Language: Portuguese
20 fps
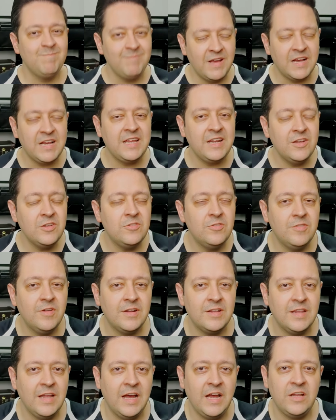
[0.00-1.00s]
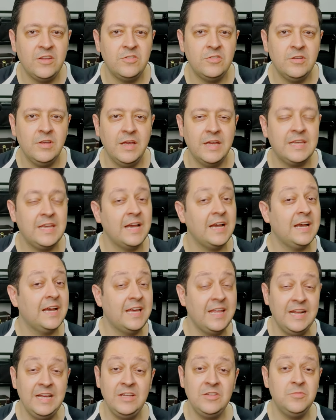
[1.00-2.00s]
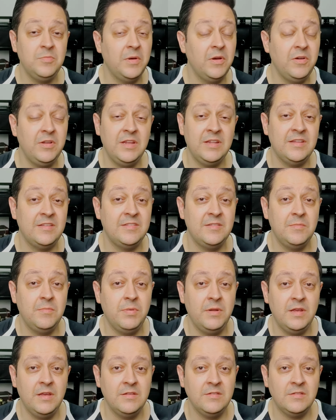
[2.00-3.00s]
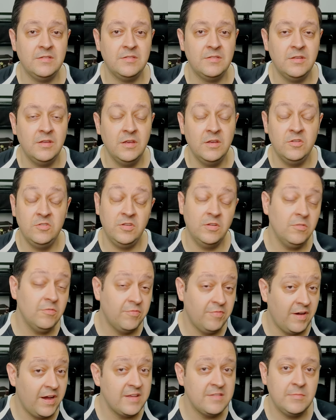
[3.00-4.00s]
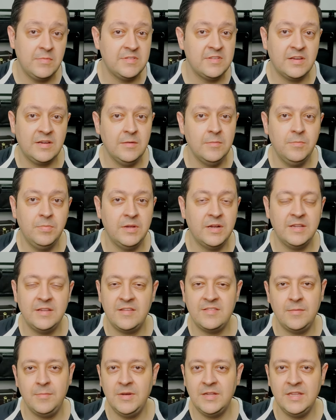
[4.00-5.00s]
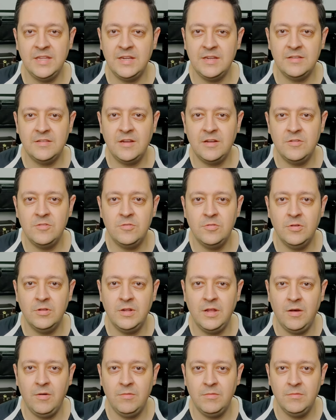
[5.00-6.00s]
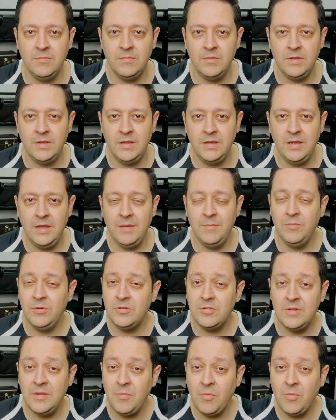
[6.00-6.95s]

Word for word: A grande verdade é que a grande maioria das empresas já não faz mais a campana dessa maneira tradicional é muito